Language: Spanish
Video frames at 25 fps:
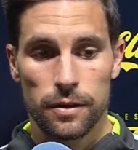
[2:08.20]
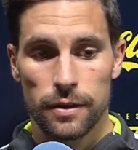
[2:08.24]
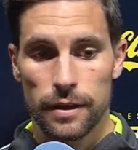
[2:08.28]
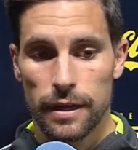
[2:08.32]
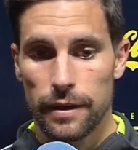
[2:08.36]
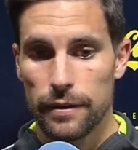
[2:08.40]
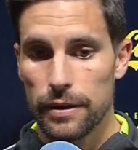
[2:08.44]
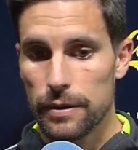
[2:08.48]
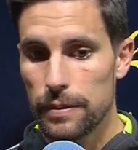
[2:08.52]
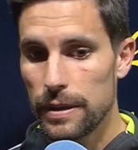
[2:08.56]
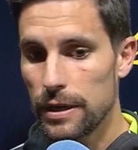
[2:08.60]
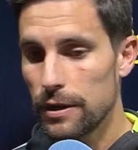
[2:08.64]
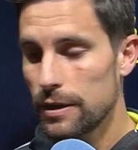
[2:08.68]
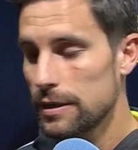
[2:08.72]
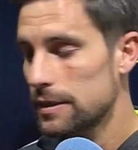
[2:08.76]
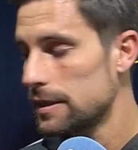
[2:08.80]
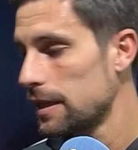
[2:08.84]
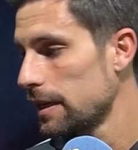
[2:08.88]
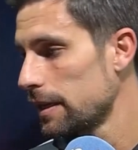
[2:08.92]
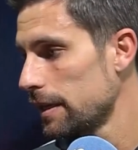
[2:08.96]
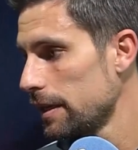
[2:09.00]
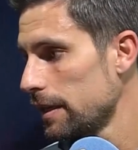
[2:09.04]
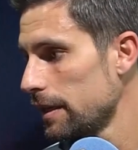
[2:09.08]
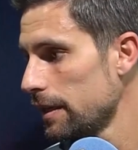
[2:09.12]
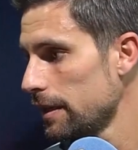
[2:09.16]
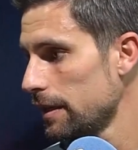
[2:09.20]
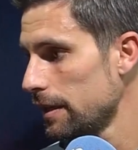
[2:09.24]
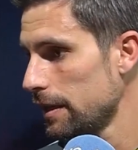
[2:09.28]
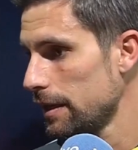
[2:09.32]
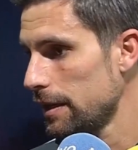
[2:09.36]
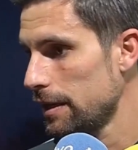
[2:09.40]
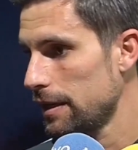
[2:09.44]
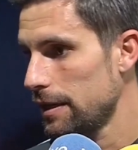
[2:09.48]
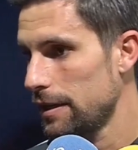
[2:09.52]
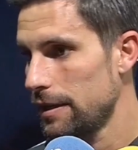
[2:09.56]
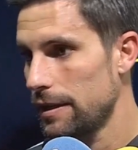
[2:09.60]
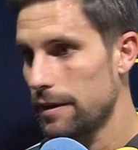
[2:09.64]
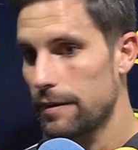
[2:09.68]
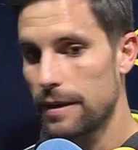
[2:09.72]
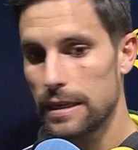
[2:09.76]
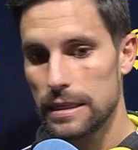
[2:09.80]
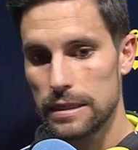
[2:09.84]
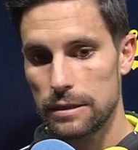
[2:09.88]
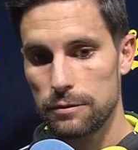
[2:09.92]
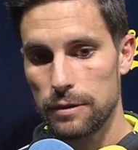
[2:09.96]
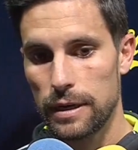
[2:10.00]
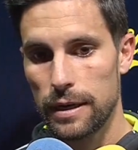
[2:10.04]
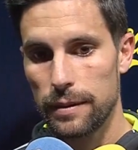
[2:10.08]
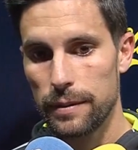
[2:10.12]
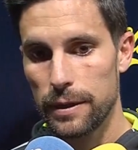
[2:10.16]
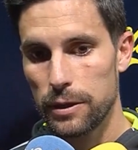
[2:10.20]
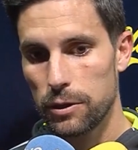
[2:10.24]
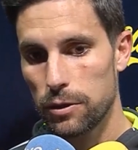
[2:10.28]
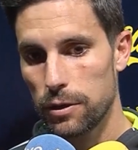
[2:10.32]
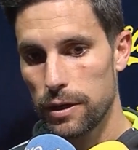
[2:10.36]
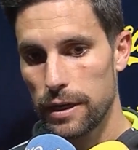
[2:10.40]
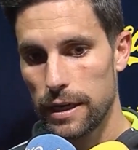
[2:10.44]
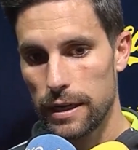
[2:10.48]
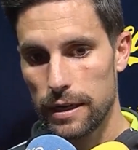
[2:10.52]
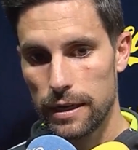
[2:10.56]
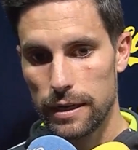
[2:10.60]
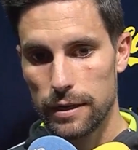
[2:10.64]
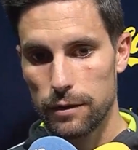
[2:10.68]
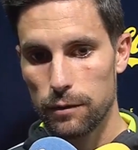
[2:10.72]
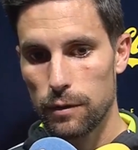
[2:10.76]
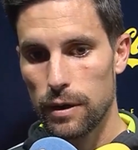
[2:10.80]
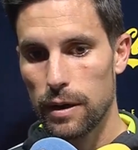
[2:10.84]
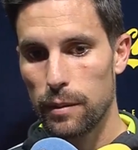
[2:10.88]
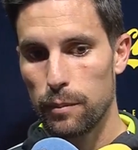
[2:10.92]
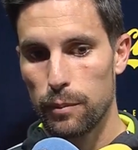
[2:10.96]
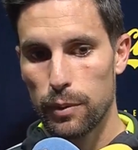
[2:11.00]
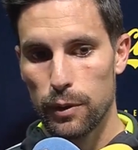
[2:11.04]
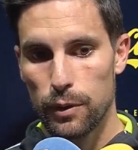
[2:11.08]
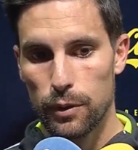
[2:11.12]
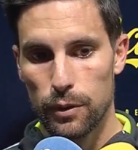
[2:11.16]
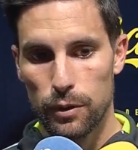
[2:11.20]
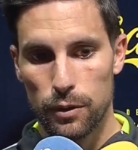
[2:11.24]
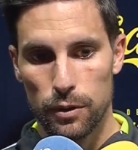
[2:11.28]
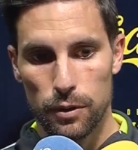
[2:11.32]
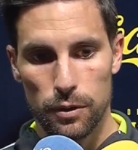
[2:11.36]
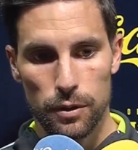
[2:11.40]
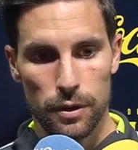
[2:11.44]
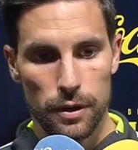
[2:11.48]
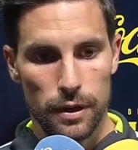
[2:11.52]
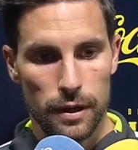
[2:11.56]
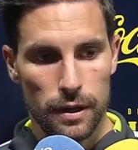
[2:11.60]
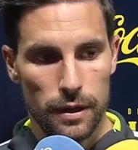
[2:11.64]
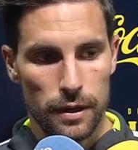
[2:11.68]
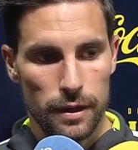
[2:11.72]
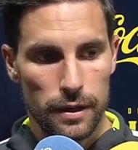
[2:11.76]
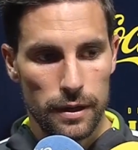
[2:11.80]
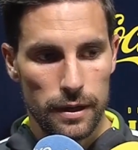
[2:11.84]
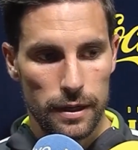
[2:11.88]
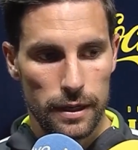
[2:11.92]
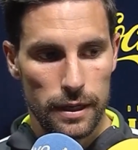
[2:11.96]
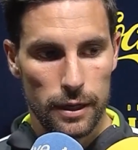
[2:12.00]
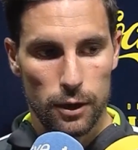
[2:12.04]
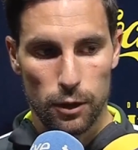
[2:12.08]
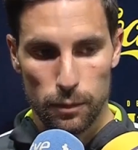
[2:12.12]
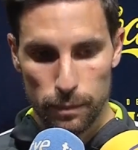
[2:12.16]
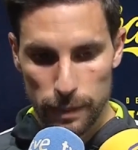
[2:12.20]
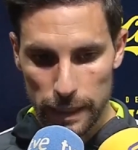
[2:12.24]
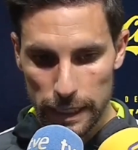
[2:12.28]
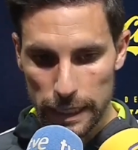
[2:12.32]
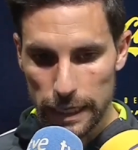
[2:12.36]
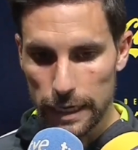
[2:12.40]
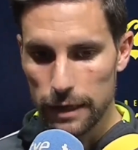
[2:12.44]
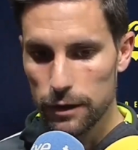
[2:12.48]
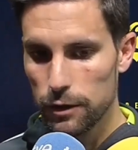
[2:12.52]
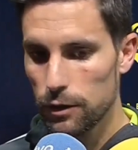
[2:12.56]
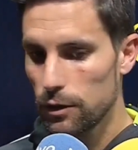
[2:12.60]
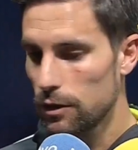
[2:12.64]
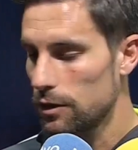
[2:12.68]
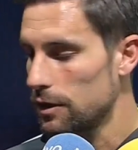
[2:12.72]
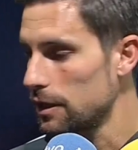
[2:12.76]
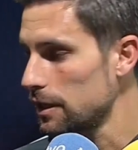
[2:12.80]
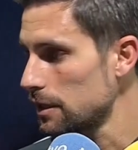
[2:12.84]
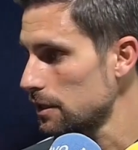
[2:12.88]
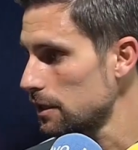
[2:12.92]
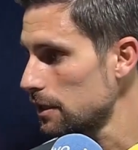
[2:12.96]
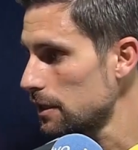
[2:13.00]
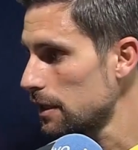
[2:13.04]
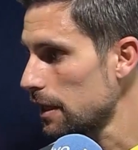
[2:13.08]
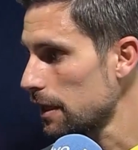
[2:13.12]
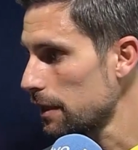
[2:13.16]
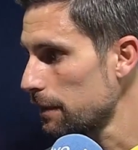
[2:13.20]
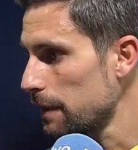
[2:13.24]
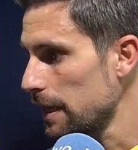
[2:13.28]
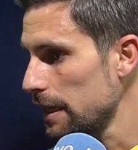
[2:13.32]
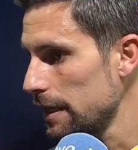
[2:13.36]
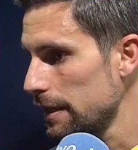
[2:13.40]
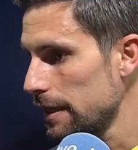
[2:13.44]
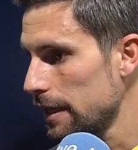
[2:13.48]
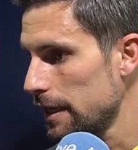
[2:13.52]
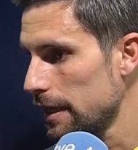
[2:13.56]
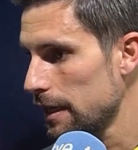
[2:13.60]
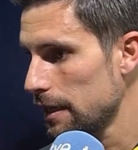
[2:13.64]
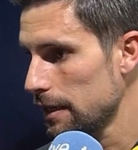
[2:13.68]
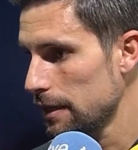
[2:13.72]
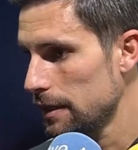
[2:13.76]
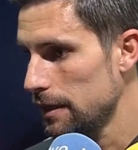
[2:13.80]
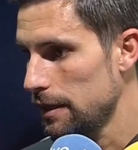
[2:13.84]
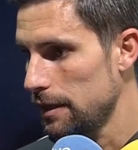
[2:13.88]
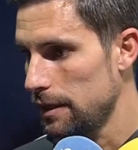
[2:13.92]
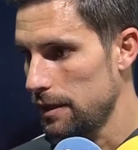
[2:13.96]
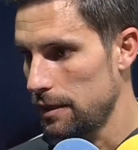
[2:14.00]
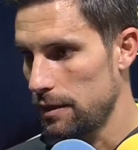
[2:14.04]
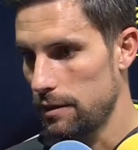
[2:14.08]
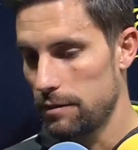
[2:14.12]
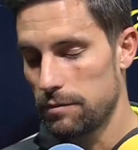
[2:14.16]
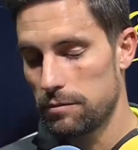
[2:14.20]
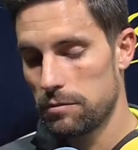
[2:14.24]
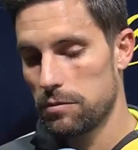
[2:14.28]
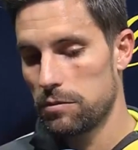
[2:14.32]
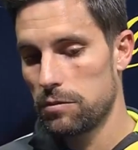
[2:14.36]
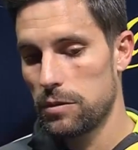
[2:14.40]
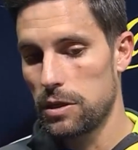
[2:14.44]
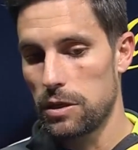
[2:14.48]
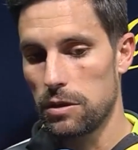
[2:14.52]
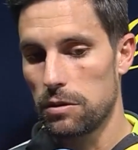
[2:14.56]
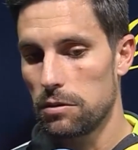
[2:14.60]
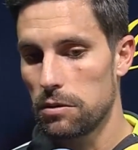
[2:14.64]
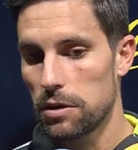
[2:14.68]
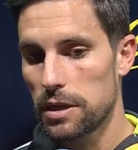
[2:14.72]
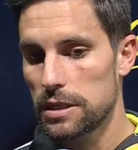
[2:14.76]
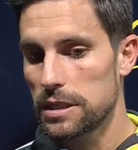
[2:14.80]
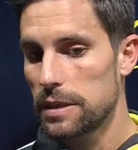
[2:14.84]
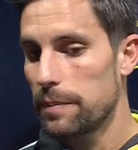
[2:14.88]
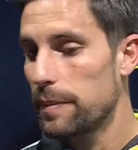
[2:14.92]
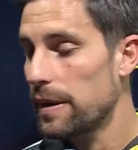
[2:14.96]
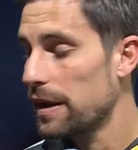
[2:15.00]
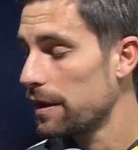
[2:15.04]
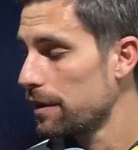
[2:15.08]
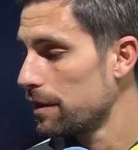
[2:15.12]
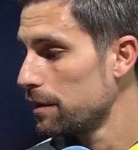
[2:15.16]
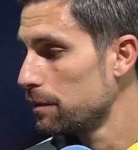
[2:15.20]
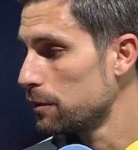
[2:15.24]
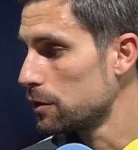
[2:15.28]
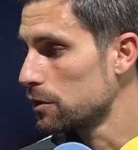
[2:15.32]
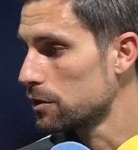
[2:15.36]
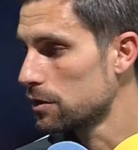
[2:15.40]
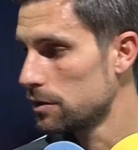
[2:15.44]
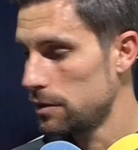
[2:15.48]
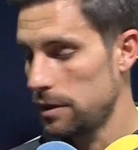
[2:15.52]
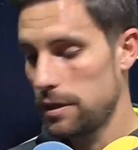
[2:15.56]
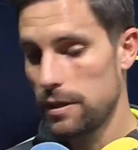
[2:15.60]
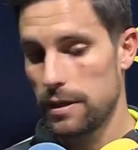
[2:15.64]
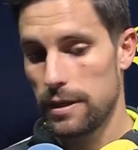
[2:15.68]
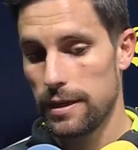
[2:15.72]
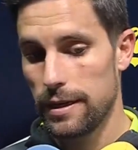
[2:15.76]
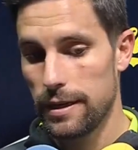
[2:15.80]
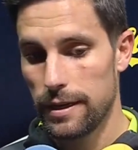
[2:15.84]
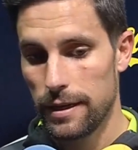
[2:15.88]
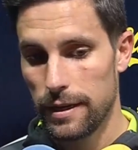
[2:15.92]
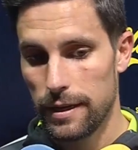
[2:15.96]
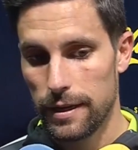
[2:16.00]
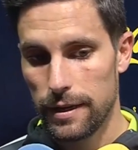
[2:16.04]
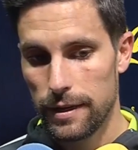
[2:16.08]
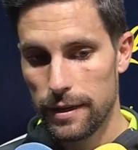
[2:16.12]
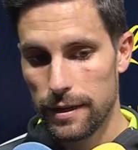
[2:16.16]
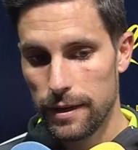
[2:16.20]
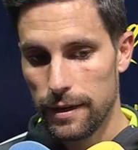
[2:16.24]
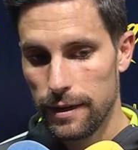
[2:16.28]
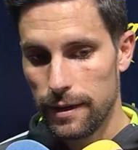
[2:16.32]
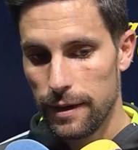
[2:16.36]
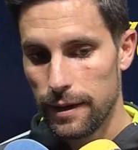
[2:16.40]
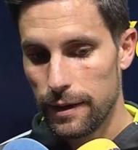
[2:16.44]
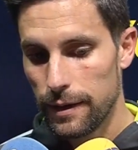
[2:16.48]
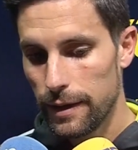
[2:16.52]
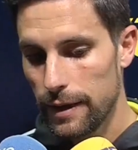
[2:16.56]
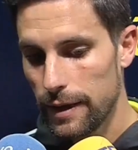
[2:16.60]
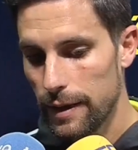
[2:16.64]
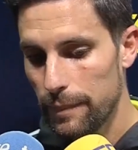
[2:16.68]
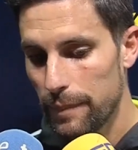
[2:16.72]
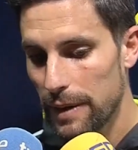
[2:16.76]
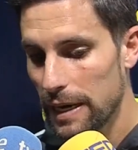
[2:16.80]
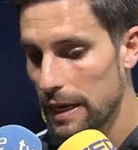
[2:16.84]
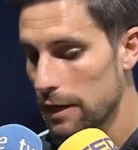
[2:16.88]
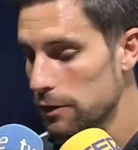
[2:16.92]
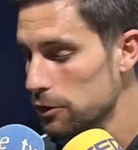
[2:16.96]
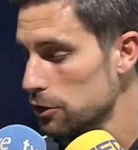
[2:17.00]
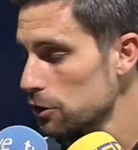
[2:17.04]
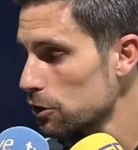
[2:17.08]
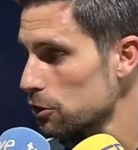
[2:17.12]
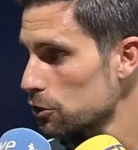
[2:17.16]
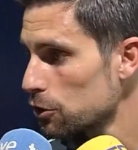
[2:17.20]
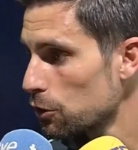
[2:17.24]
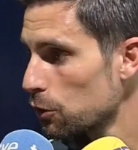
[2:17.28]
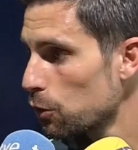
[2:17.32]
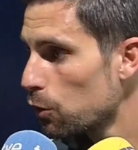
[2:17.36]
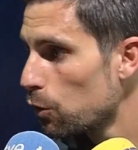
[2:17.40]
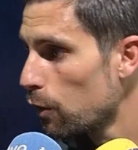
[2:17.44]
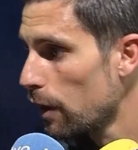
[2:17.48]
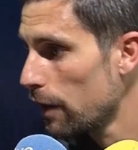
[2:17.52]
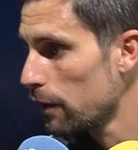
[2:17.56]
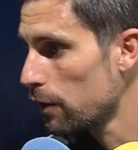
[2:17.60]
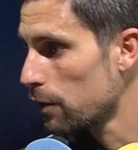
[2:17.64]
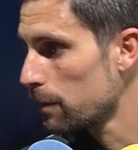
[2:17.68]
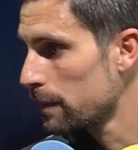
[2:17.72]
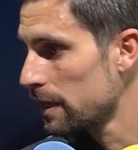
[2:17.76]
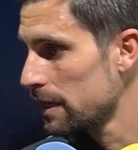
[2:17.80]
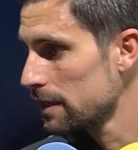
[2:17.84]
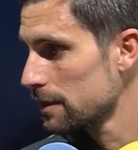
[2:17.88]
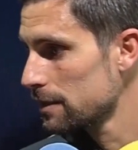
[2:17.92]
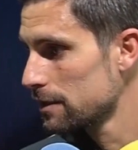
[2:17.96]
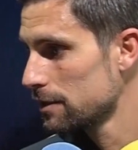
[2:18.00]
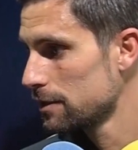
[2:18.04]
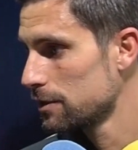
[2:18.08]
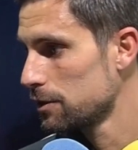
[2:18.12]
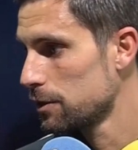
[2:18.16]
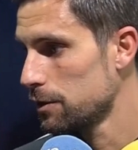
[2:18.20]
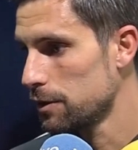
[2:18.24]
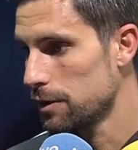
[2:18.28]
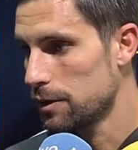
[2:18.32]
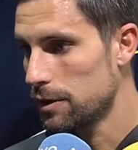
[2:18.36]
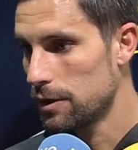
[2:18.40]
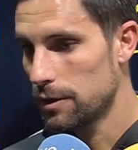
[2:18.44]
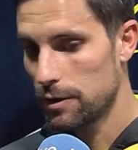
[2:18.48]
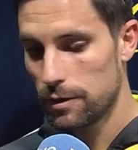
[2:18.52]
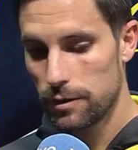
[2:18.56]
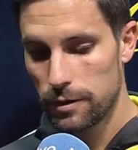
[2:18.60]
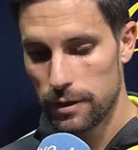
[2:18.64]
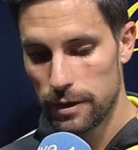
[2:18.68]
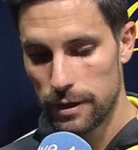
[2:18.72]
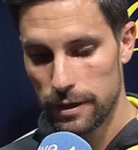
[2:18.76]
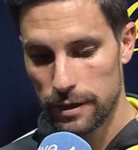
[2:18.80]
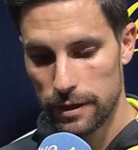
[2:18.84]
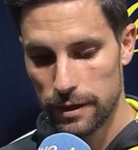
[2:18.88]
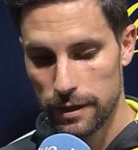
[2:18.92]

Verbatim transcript: de haber venido hasta aquí, de llevarse una victoria en un campo eh, complicado, donde existe rivalidad y lo que siempre decimos. Eh, para nosotros son un jugador más, son